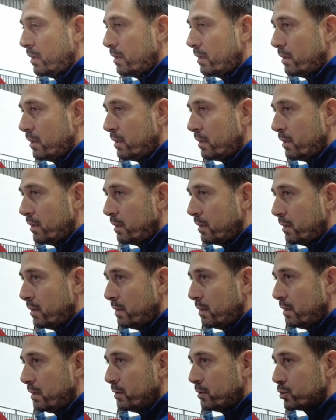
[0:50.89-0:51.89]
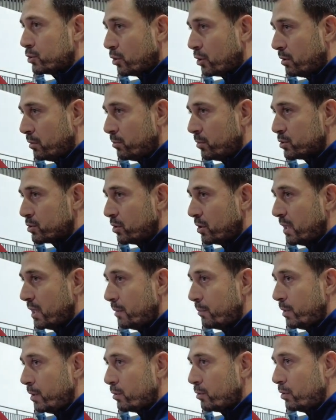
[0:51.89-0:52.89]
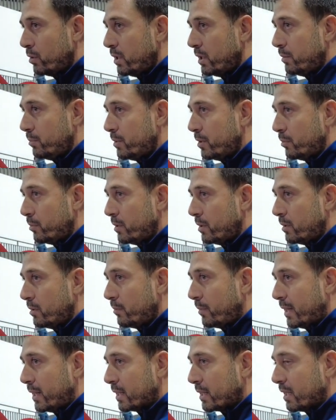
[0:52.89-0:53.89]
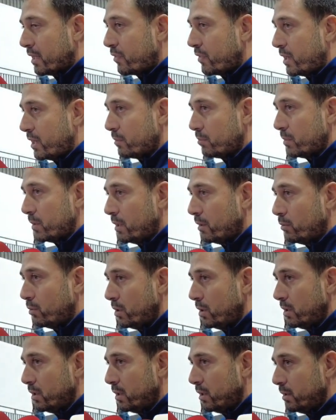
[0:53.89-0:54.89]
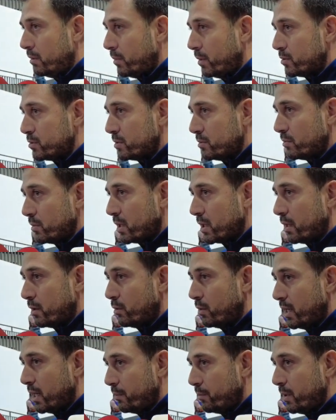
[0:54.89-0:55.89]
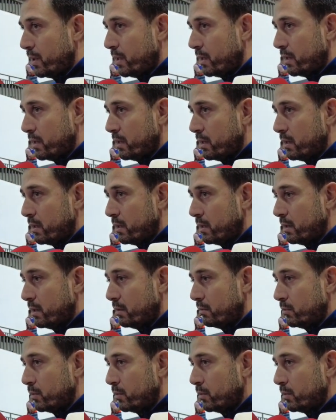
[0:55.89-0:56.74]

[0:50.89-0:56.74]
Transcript: آه، نشكرهم نشكر اللاعبين الكل اللي بدأوا معنا تحضيرات من أول الموسم كانوا لاعبين آه،